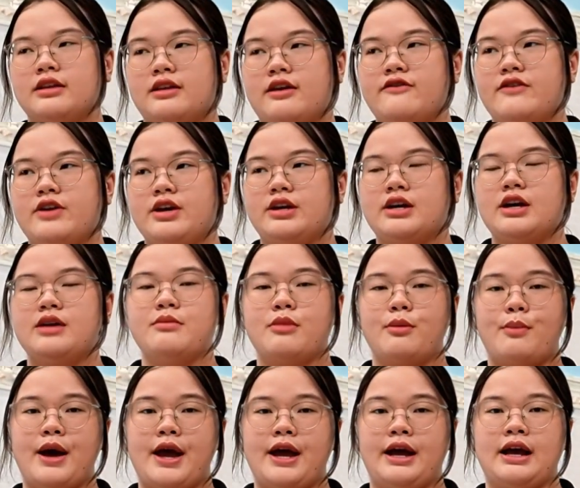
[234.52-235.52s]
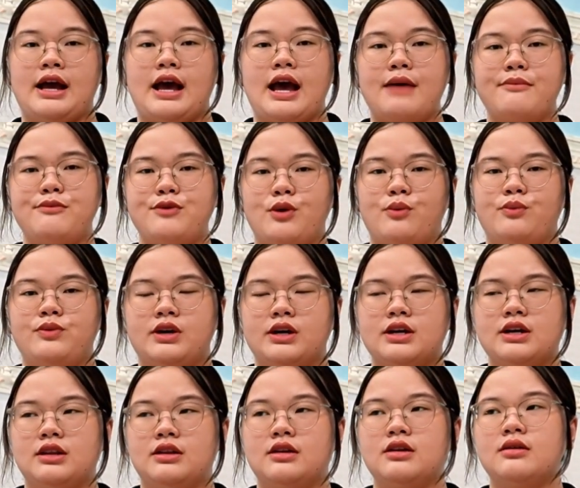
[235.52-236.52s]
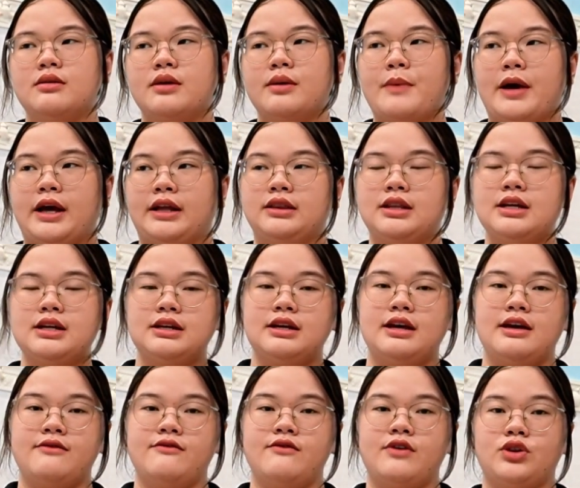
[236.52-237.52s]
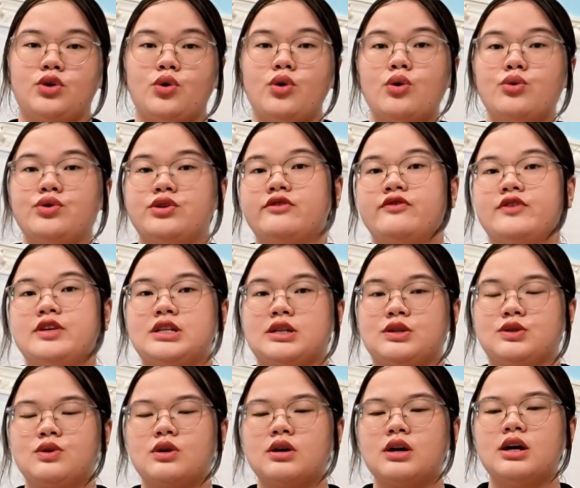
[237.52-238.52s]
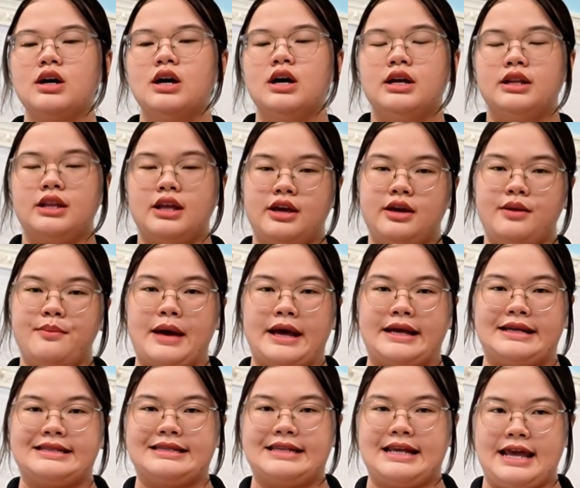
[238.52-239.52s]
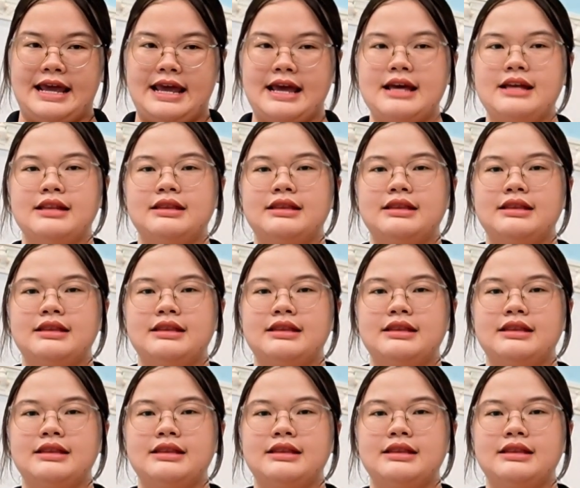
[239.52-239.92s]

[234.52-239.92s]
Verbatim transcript: tại vì khi mà bạn áp dụng những cái hình thức đó bạn tiết kiệm và tối ưu chi phí sản xuất đó, thì bạn sẽ